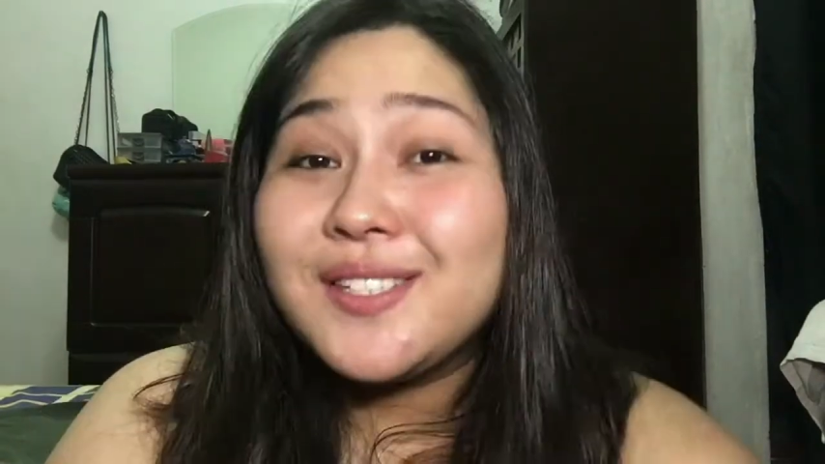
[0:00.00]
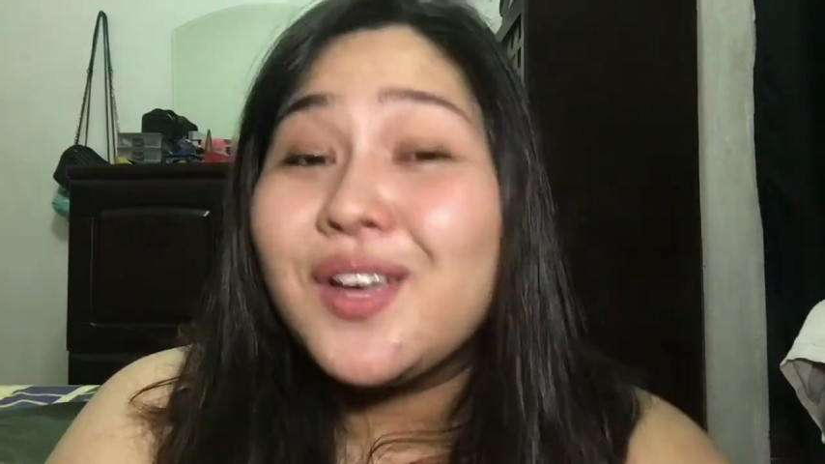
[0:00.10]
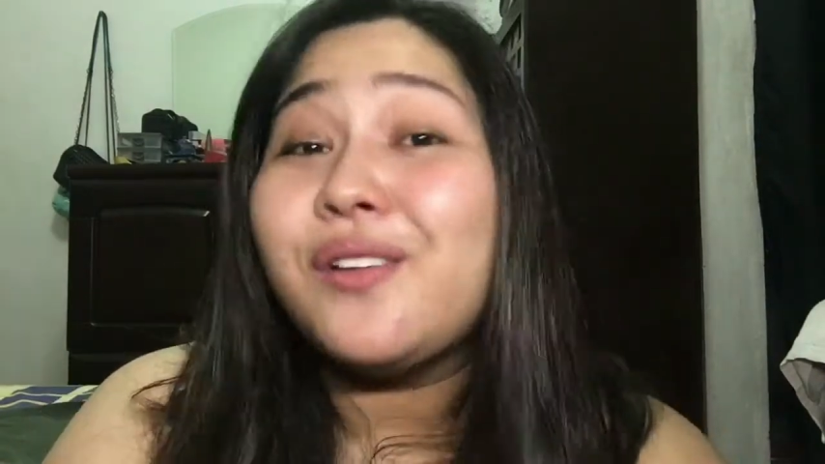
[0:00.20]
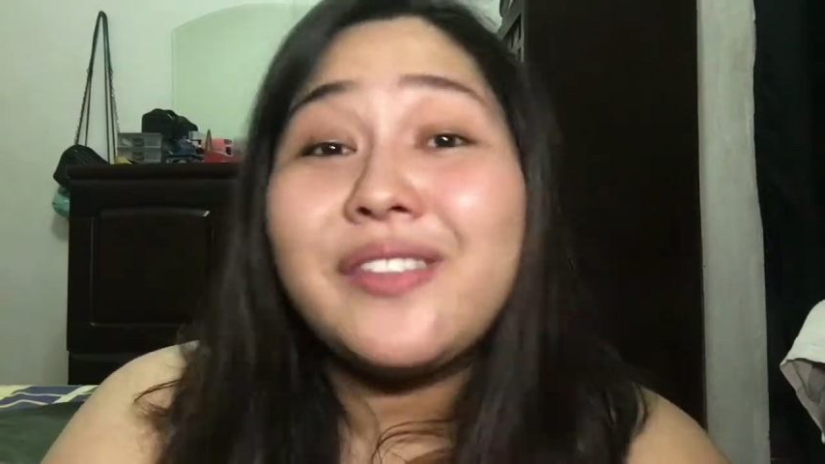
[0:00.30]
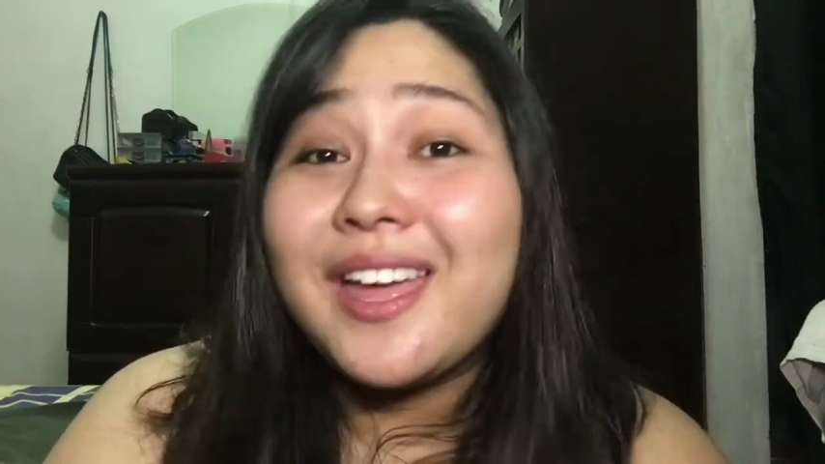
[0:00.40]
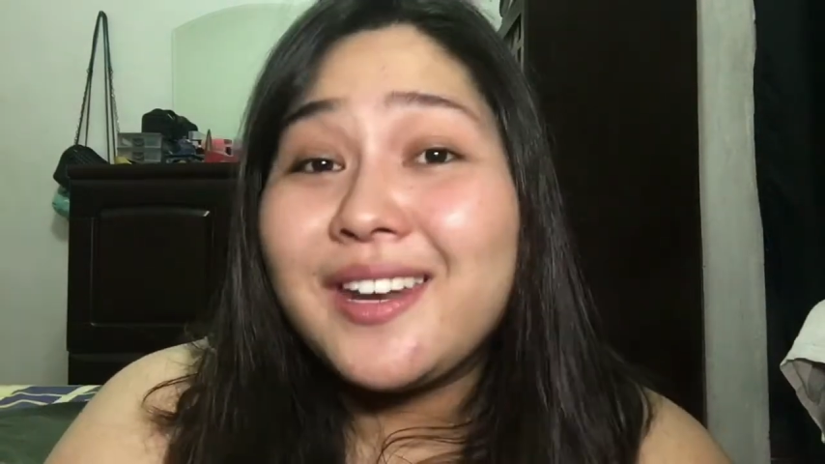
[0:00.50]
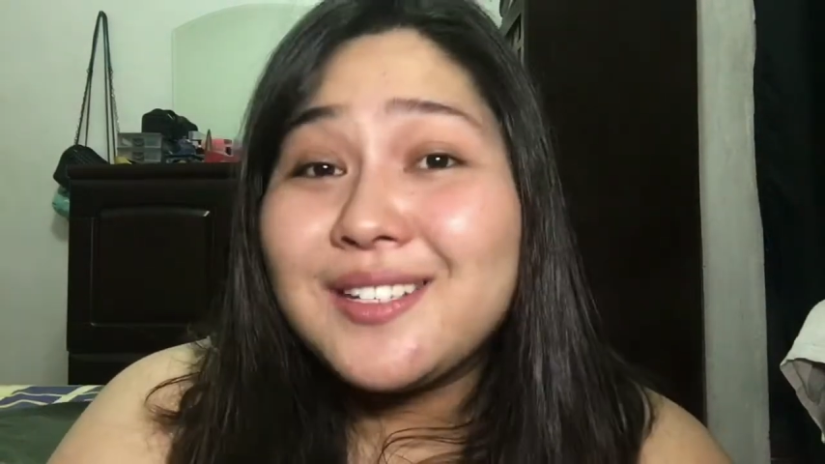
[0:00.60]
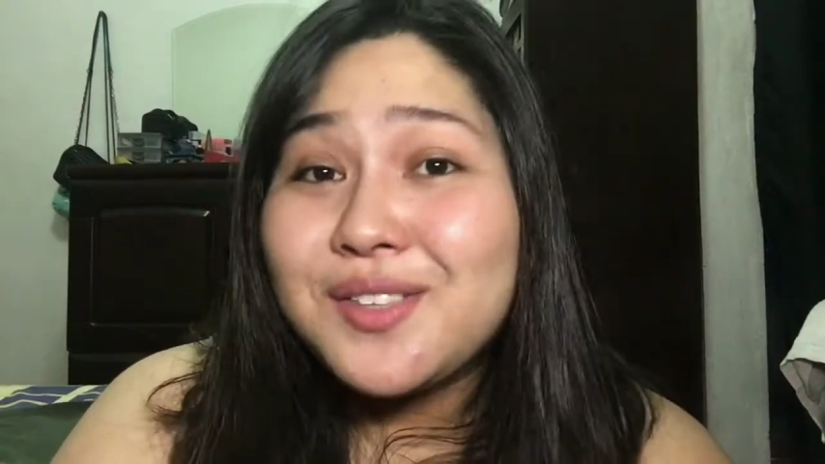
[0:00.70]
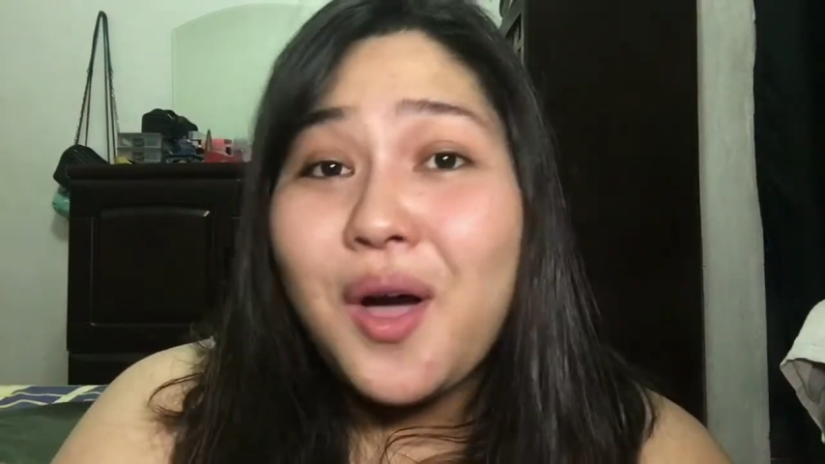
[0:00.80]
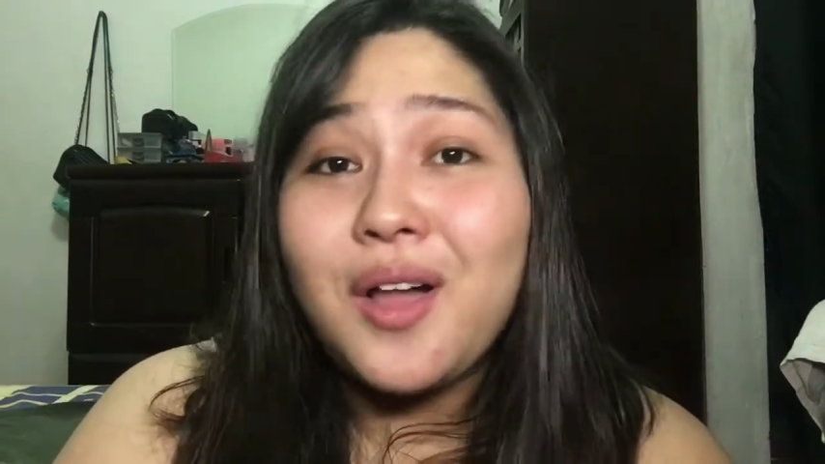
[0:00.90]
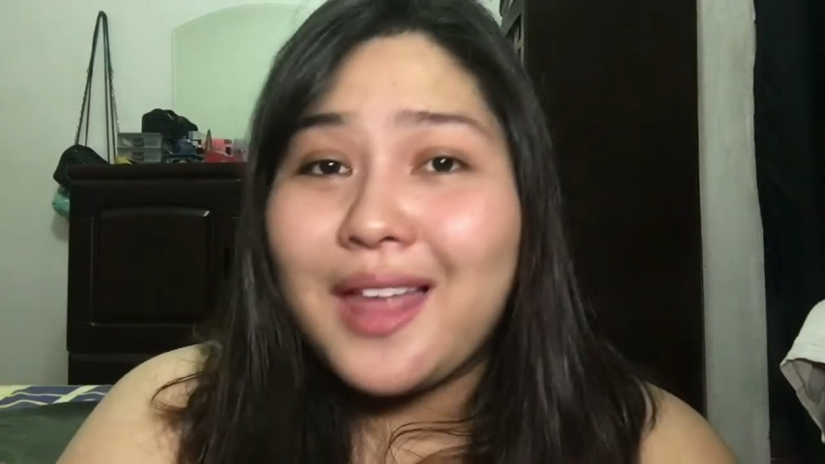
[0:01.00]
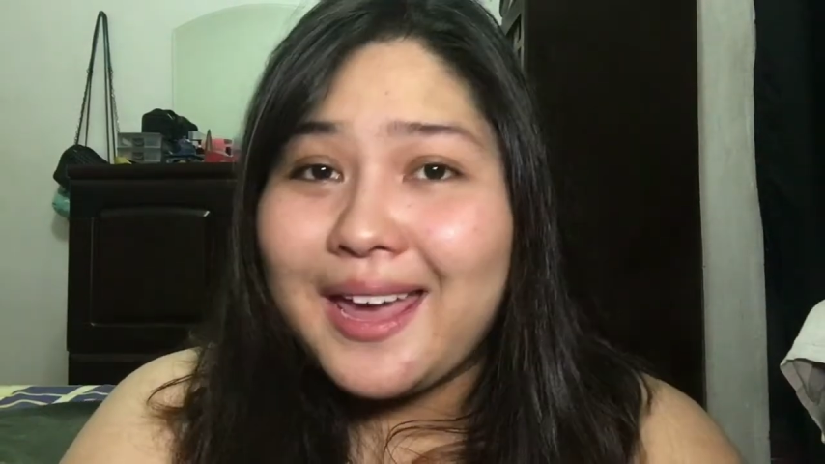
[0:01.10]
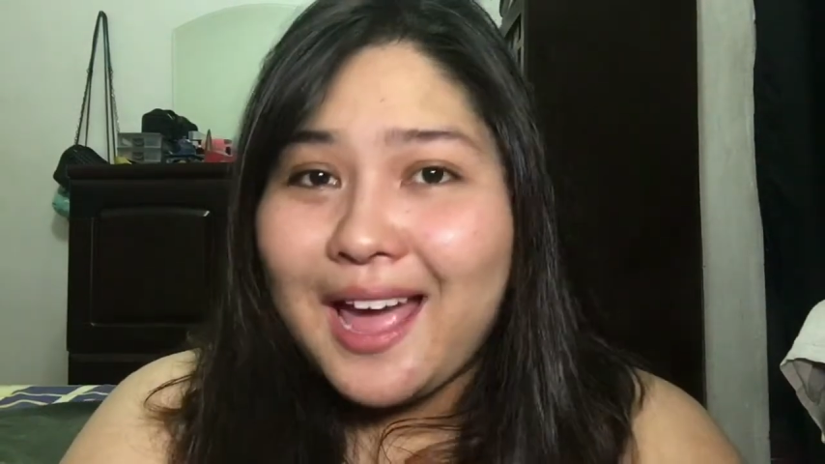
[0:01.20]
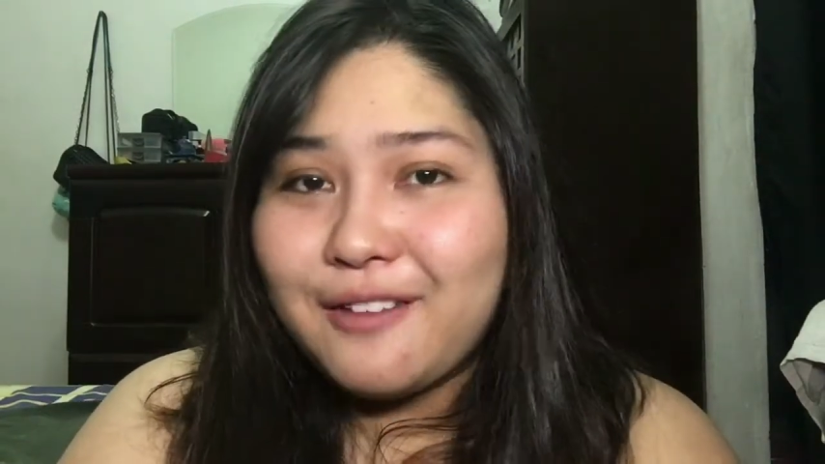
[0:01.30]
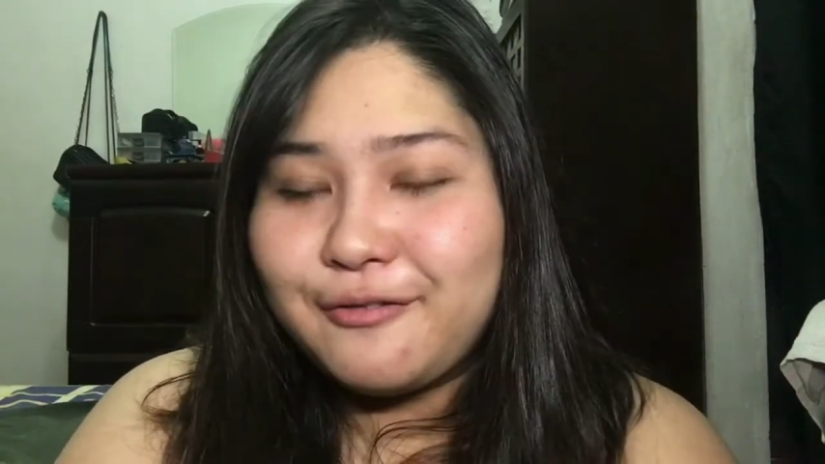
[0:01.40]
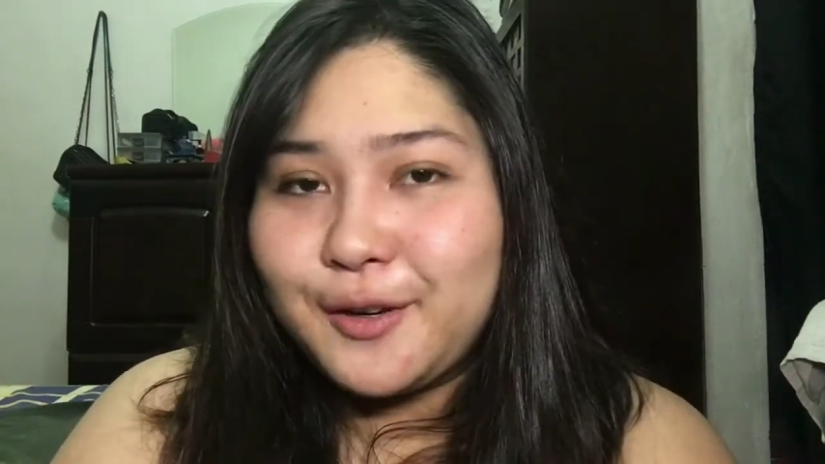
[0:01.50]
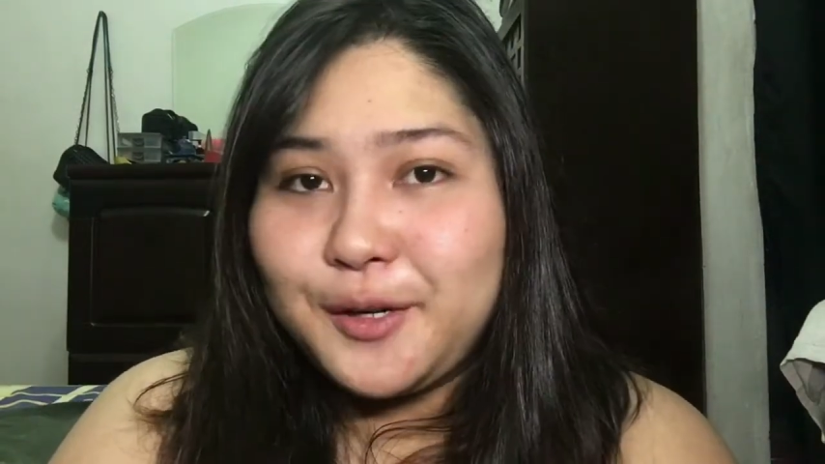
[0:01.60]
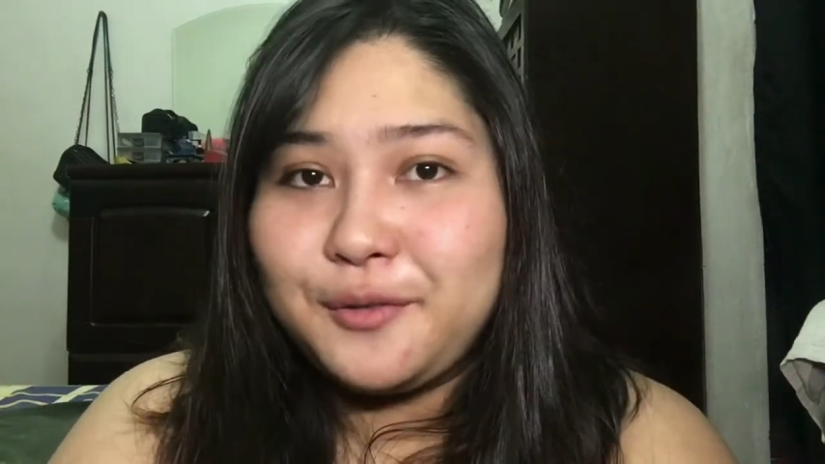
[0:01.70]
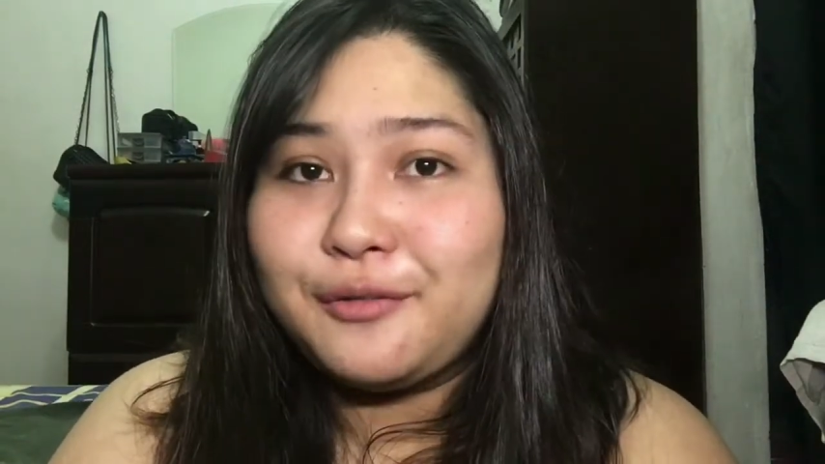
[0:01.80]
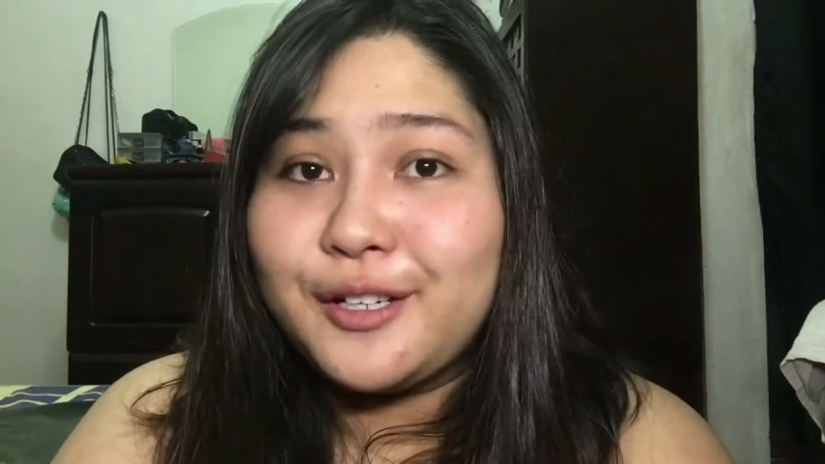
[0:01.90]
So, that is all I have for
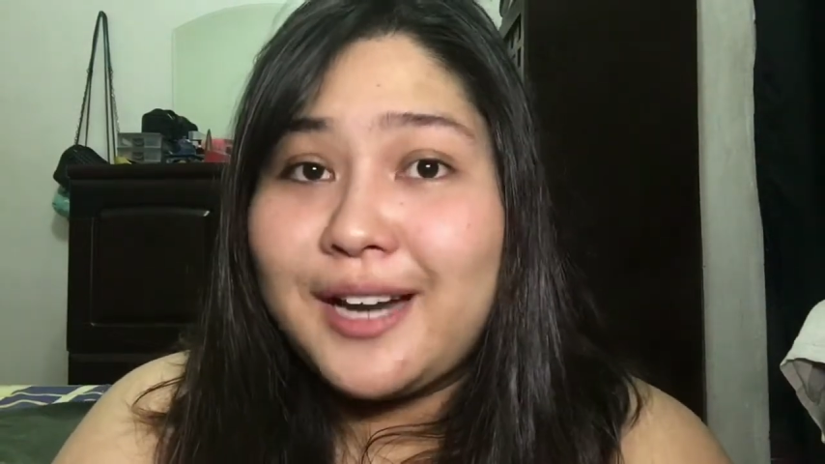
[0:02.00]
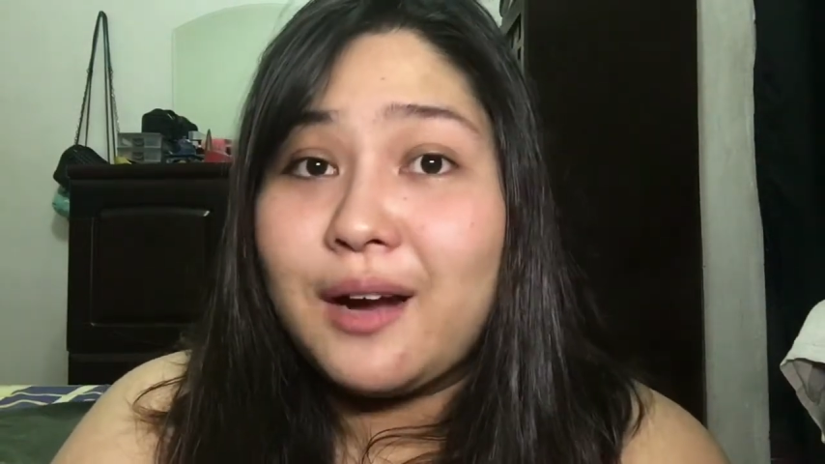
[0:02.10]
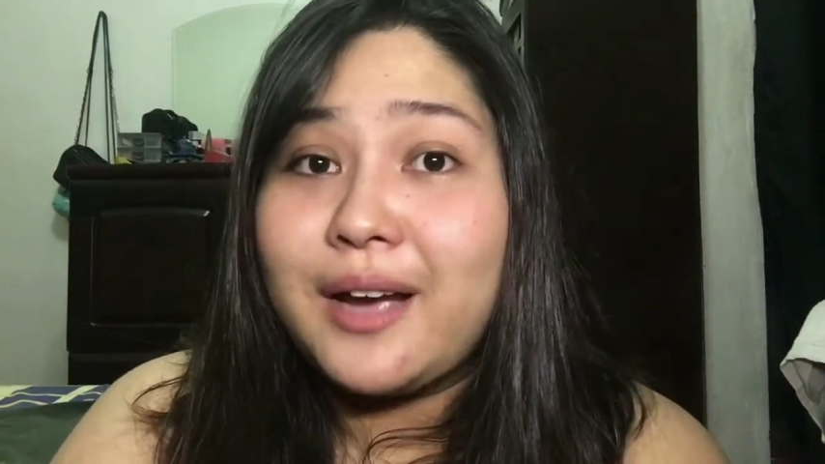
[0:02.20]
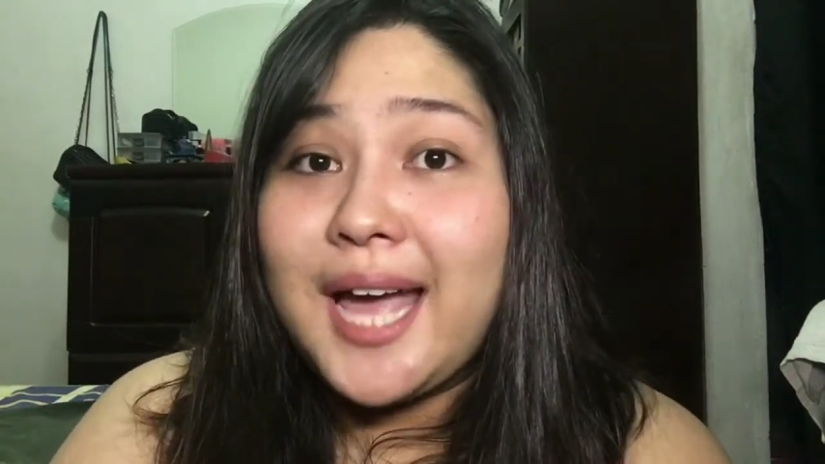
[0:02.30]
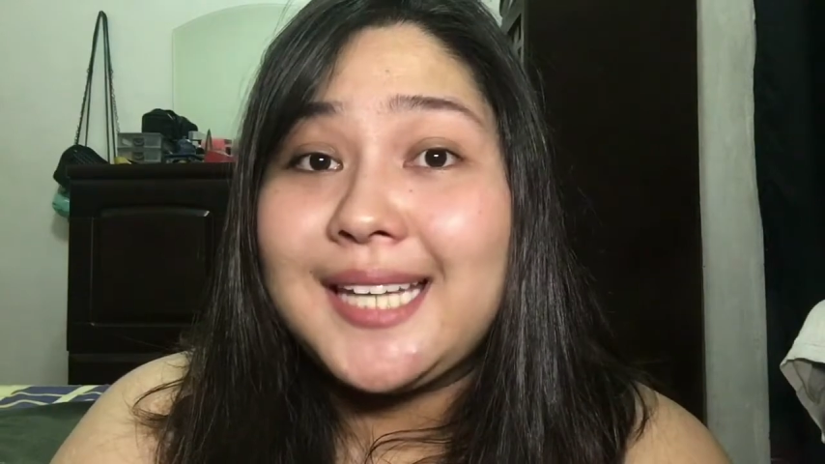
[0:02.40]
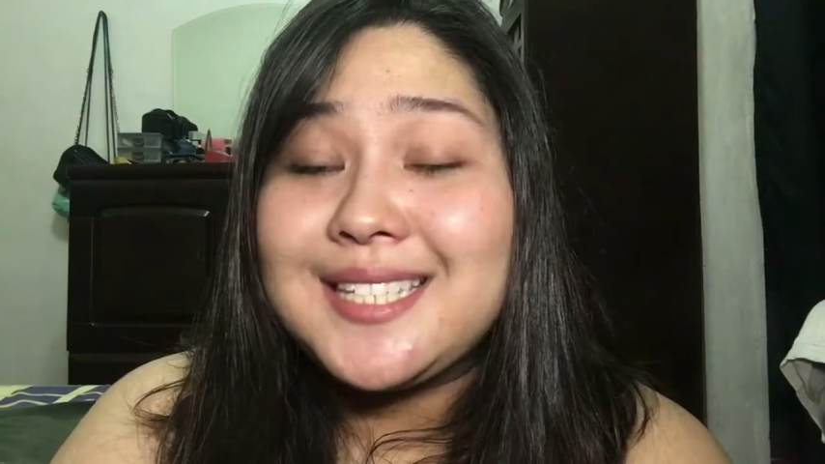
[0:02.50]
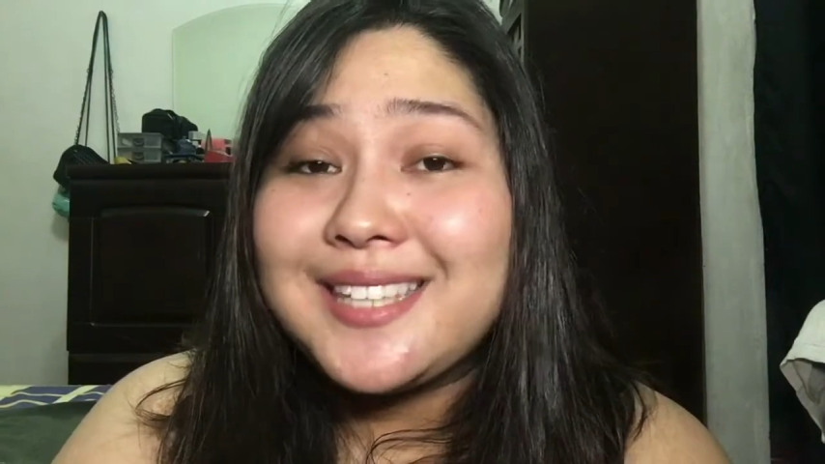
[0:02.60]
you for now, guys.